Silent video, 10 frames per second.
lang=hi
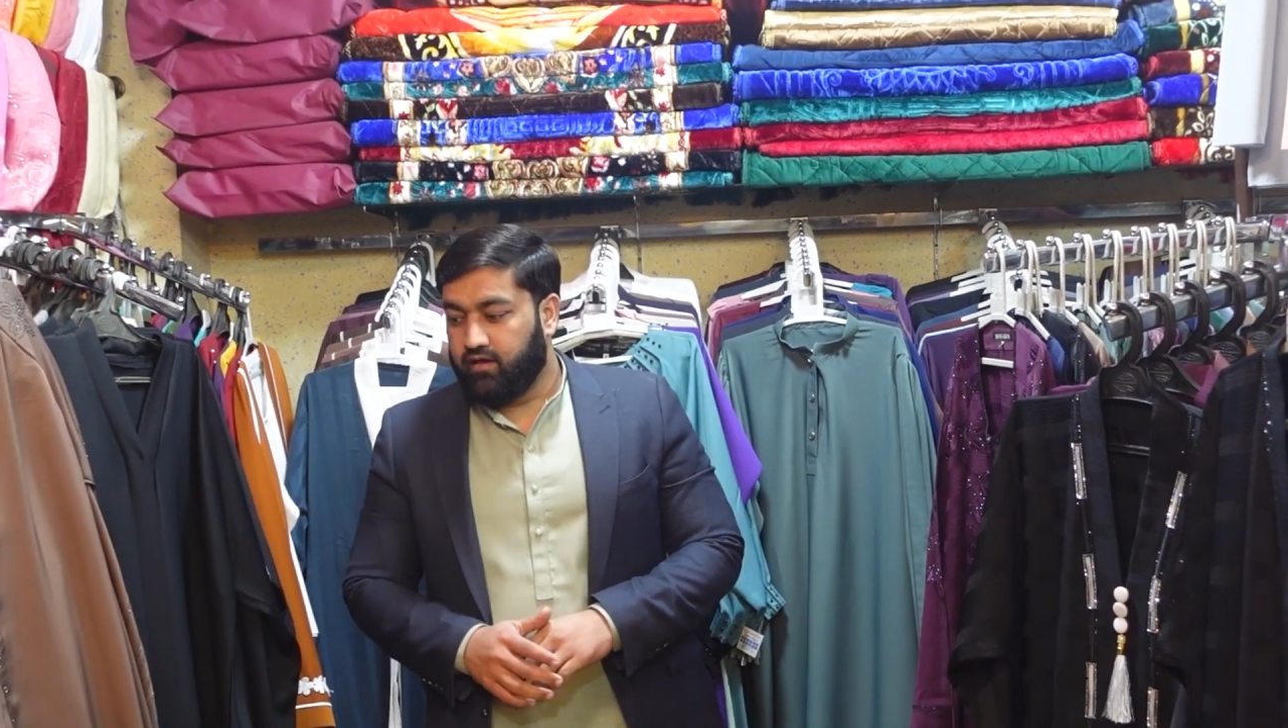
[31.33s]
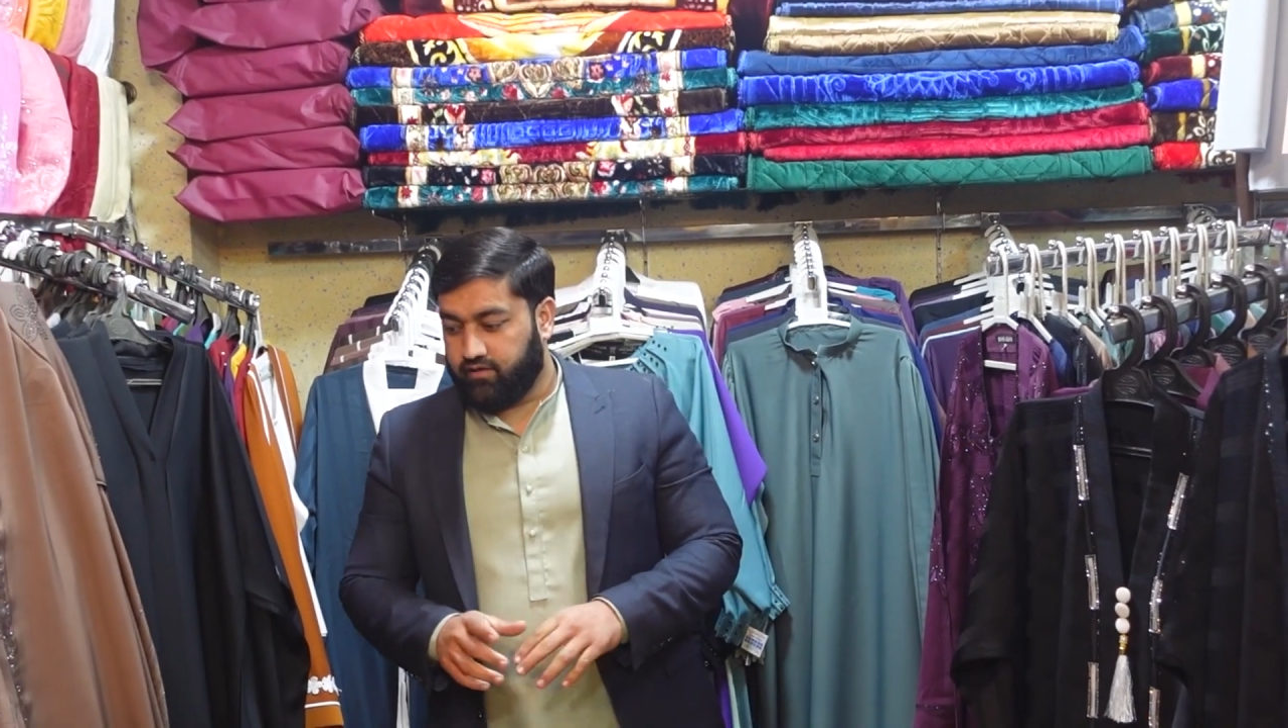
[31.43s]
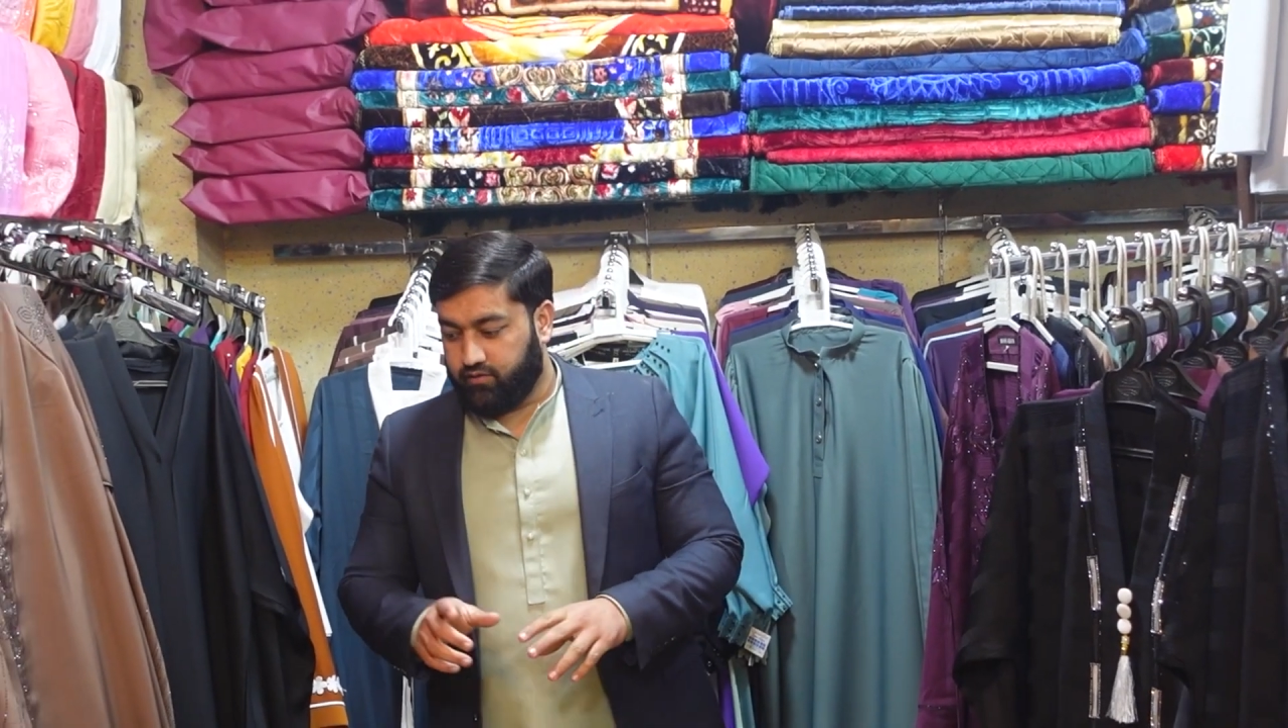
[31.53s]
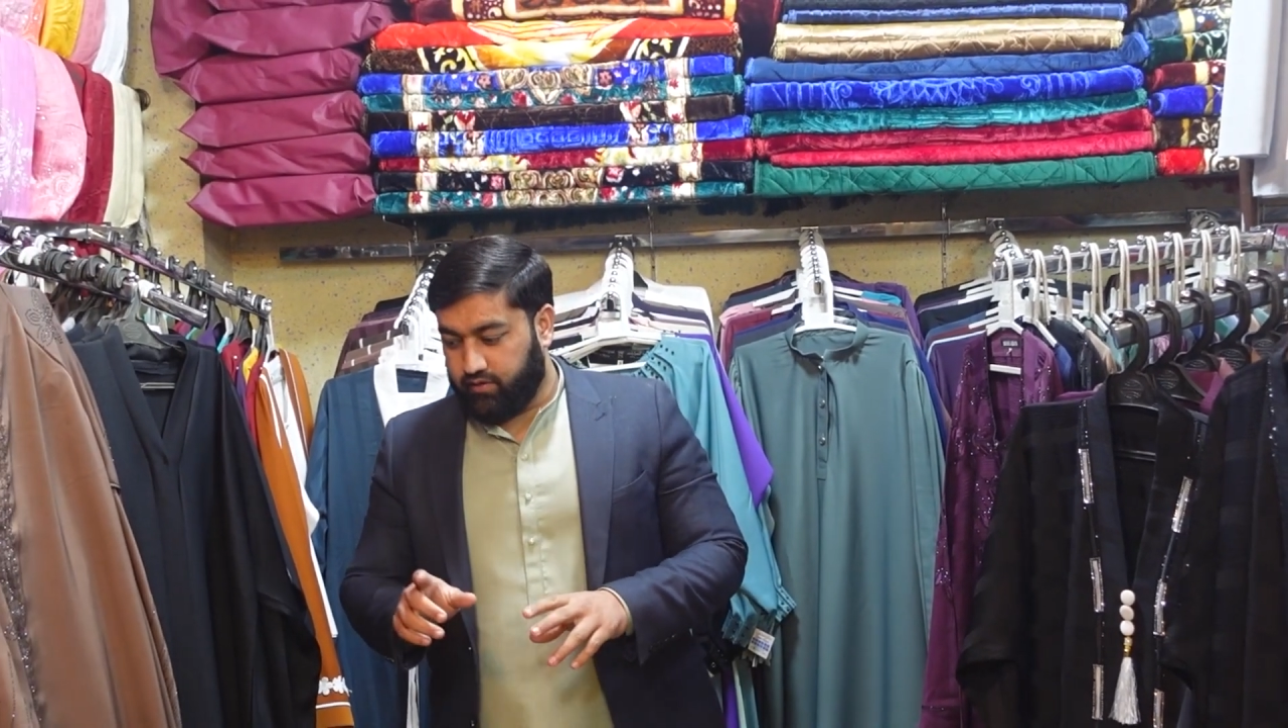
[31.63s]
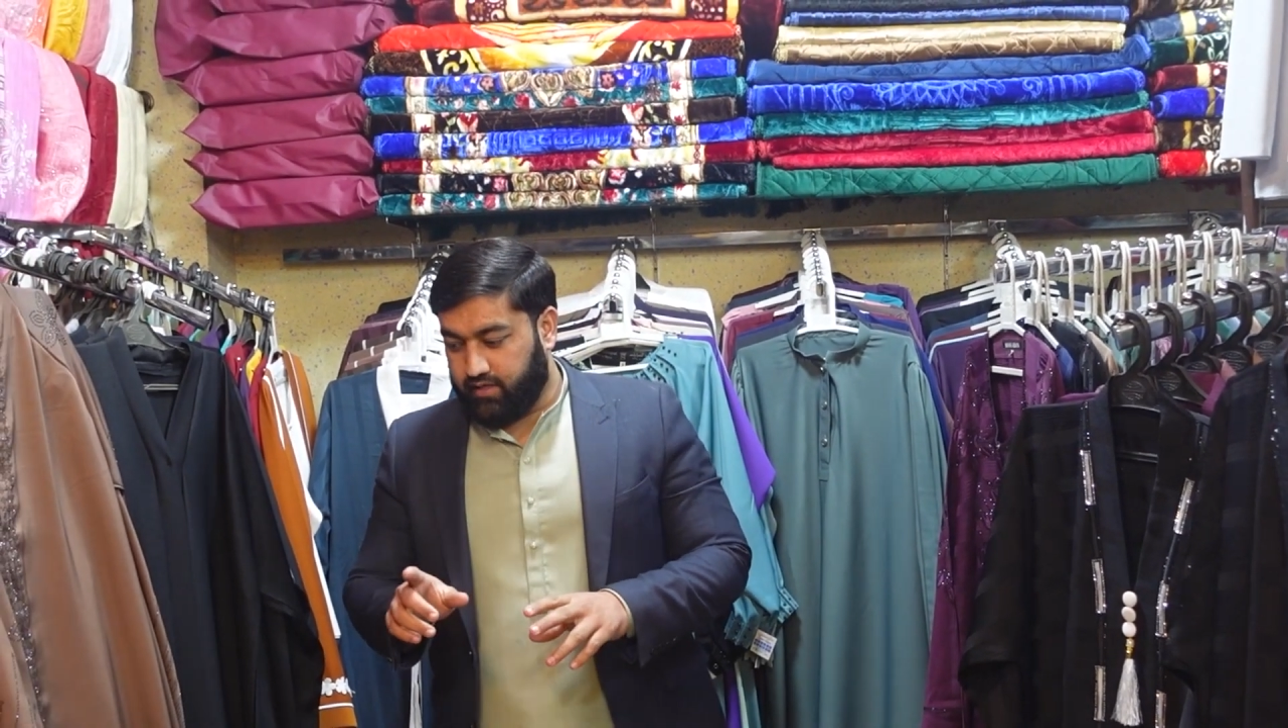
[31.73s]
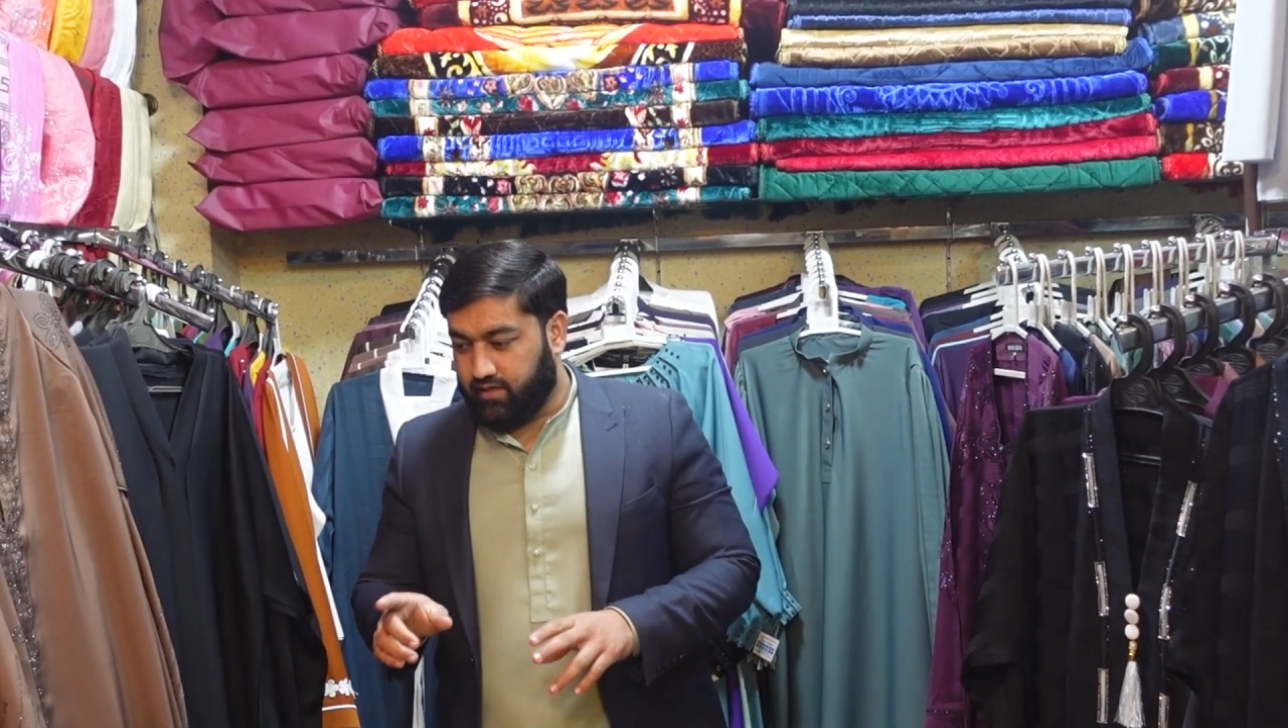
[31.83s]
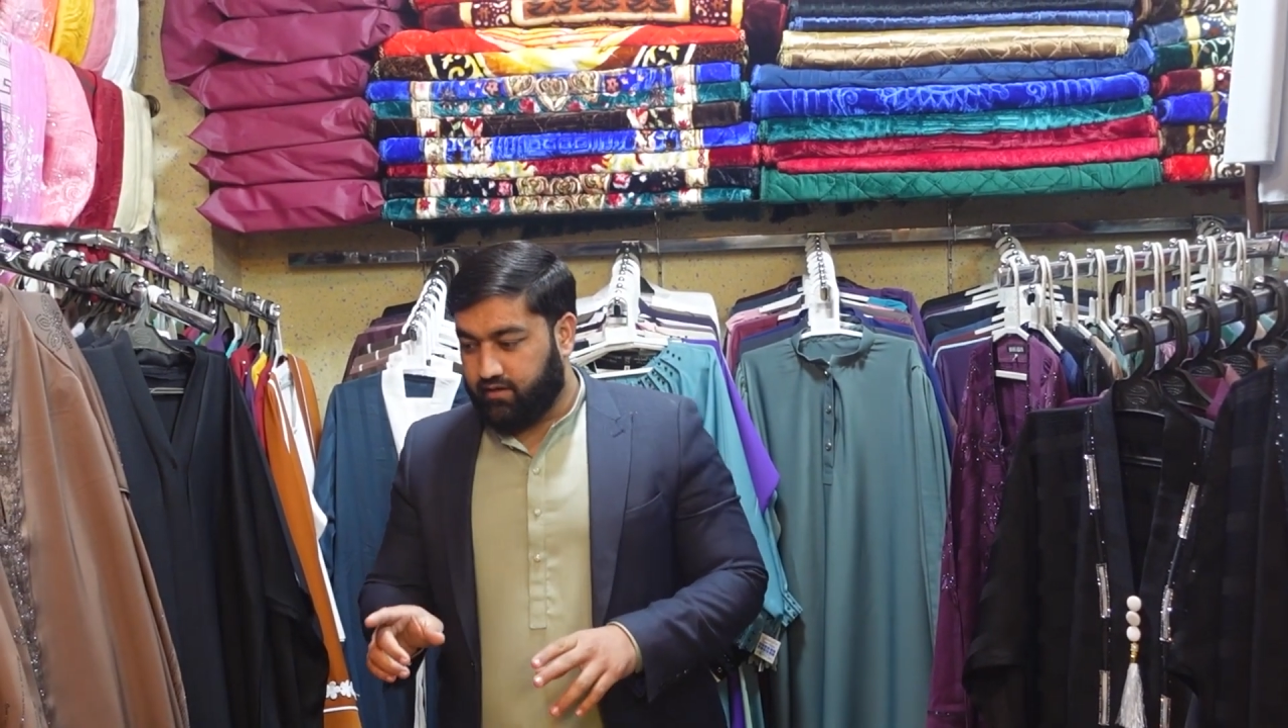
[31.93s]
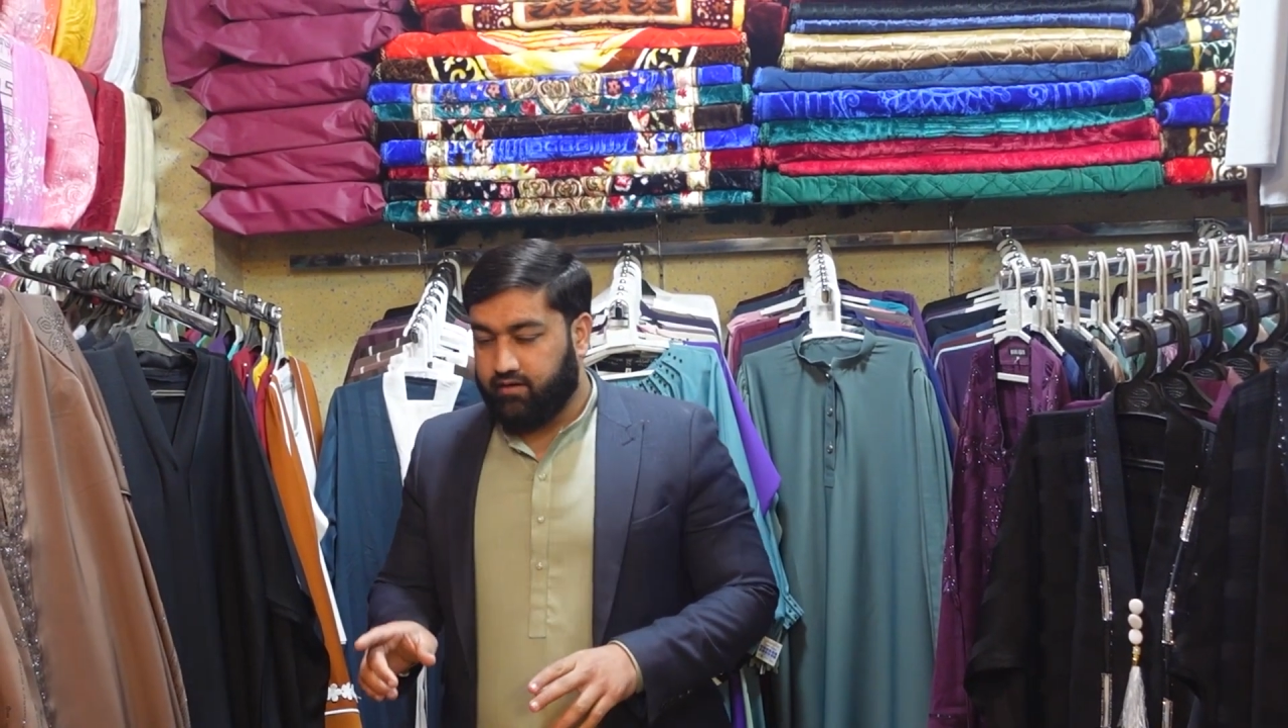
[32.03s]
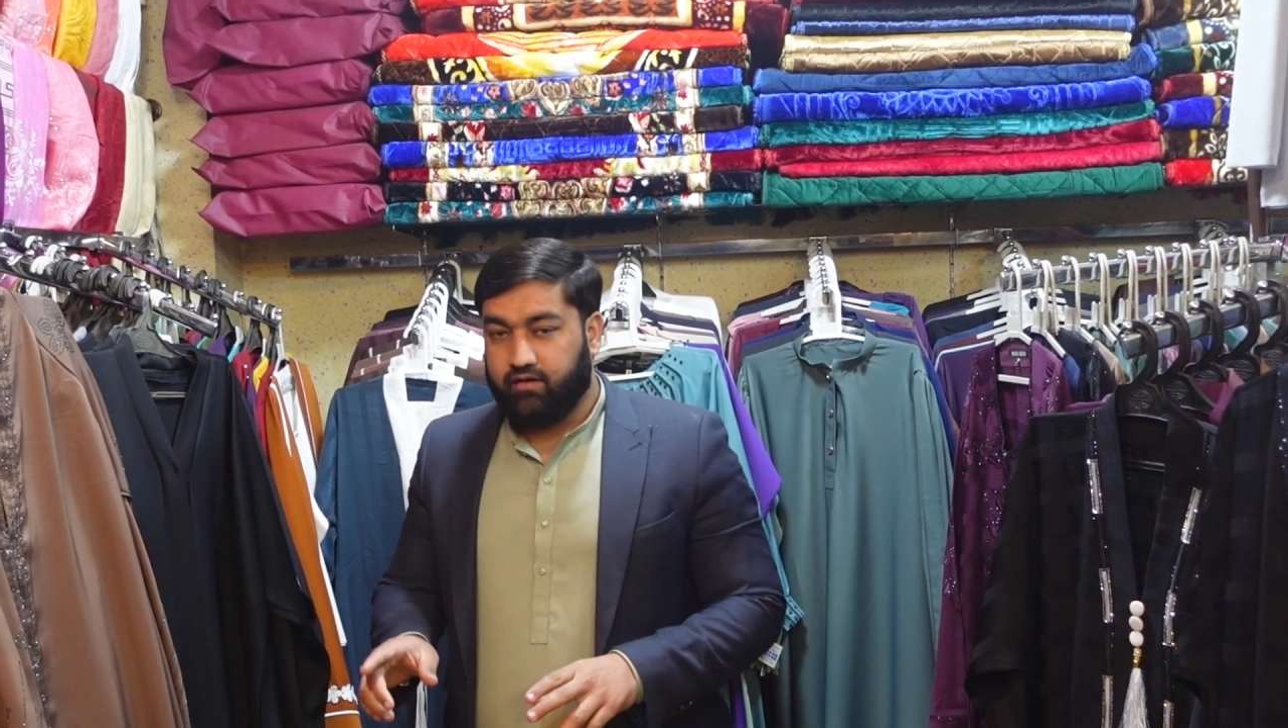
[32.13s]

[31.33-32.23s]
यूनिक